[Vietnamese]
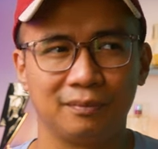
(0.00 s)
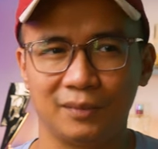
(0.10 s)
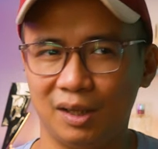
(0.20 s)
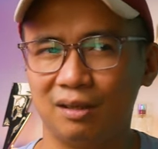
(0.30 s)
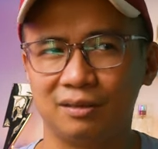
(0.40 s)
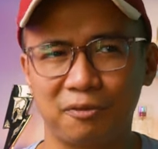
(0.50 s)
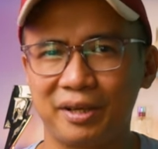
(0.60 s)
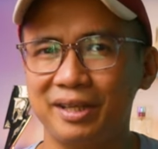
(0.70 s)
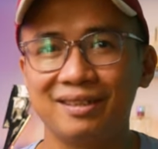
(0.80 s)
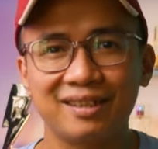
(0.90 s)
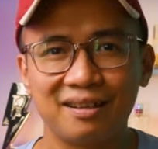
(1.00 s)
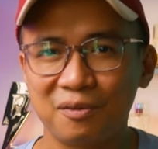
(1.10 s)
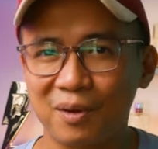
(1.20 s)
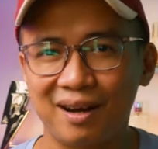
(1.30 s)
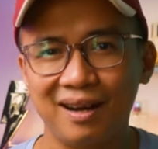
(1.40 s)
Đó, trong khi những chai nước
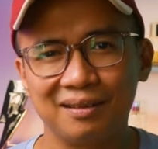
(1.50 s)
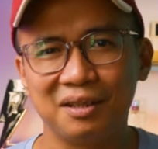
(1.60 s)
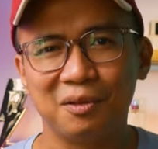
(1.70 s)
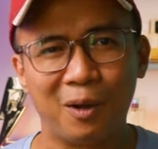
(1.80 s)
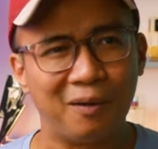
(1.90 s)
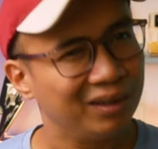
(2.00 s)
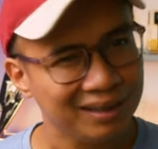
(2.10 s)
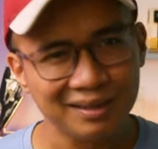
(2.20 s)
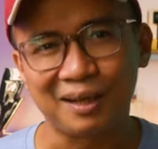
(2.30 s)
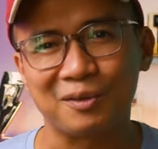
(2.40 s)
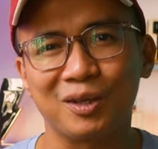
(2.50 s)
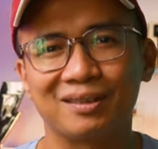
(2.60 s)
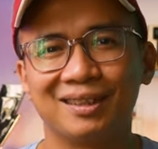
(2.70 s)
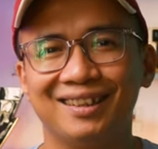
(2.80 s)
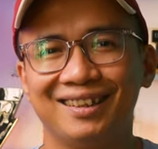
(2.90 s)
hoa khác thì họ vẫn cứ sản xuất,
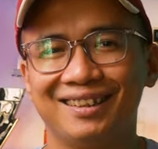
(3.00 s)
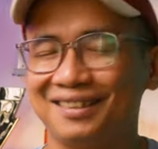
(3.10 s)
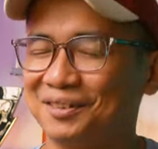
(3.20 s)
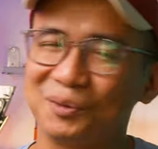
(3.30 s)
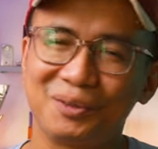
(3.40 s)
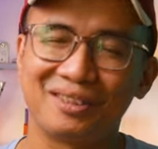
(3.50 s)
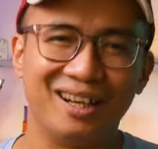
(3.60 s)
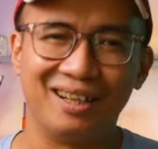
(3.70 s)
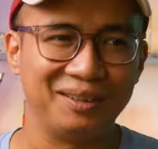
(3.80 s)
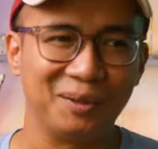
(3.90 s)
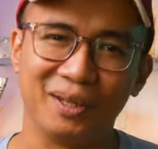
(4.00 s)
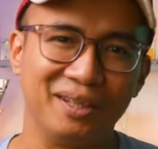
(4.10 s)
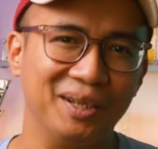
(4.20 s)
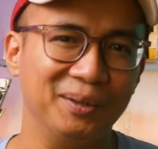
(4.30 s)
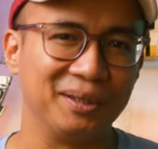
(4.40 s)
đời không thể
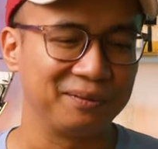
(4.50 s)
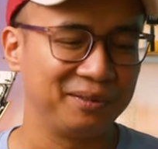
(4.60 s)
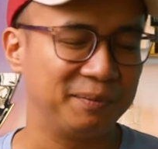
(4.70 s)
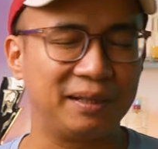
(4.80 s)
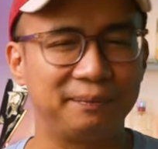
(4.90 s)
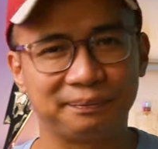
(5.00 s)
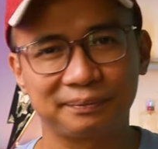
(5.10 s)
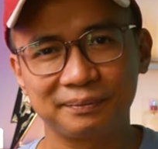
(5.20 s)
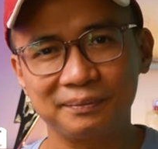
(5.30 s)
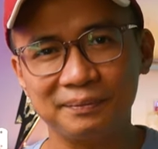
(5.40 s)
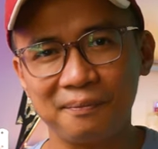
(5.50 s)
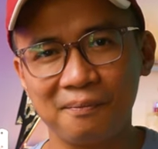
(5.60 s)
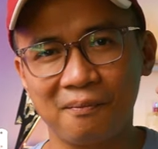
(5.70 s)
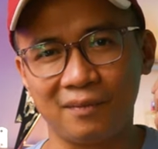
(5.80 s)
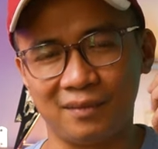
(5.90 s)
hiểu được. Nhưng mà
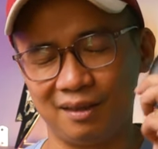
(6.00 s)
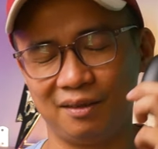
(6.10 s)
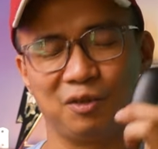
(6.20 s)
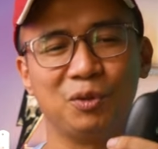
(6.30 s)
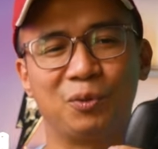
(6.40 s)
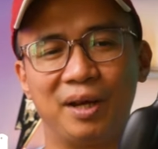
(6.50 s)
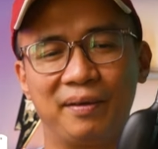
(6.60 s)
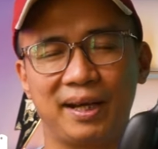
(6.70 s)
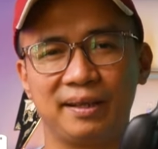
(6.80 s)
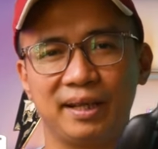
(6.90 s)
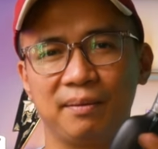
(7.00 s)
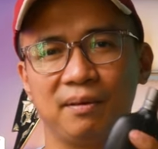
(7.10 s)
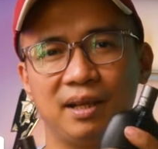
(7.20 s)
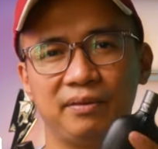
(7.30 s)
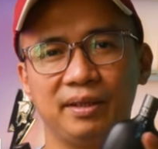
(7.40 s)
tôi muốn khoe với các anh em
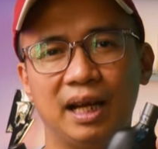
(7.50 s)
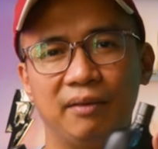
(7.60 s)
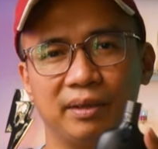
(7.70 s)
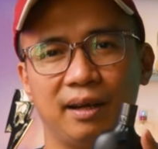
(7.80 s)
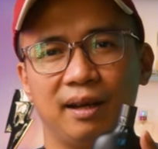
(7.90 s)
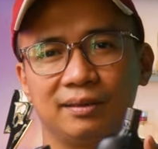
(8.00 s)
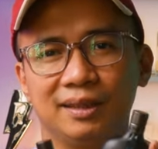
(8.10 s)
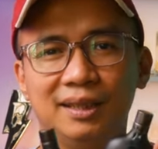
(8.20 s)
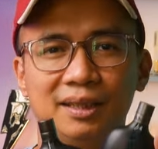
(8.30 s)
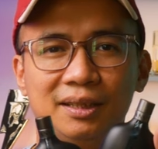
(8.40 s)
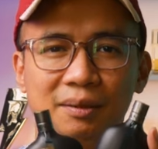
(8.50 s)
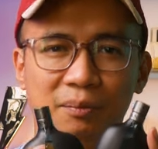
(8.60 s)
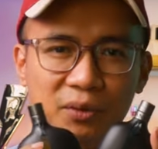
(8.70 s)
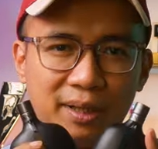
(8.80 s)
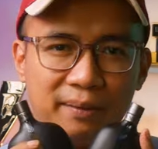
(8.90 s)
Lanvin Avant Garde,
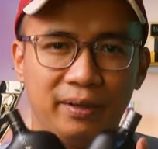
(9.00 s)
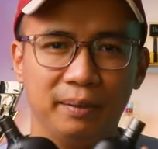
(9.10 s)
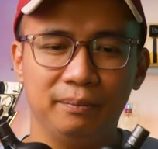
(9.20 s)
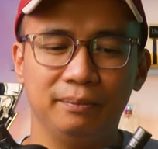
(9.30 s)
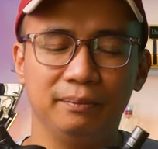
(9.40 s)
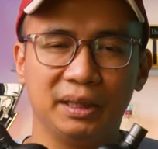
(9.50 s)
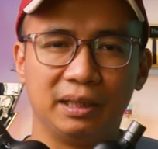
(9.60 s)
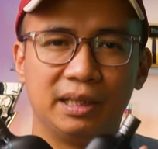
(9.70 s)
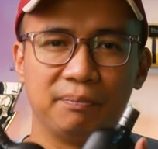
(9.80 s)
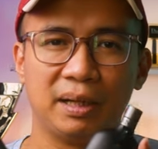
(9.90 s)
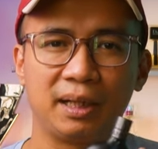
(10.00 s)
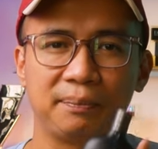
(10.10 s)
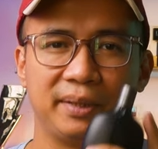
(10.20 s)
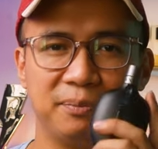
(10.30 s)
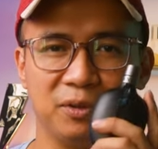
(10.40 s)
một sản phẩm mình đã kịp back up
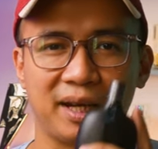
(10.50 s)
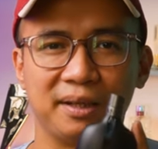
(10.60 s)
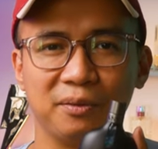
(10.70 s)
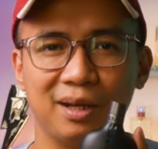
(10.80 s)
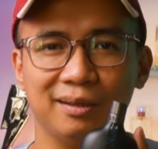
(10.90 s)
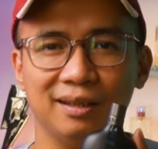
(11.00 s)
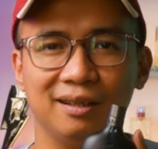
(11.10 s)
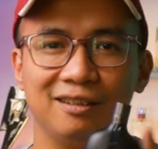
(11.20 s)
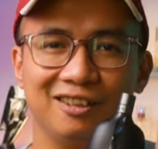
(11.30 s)
thêm một chai nước hoa nữa.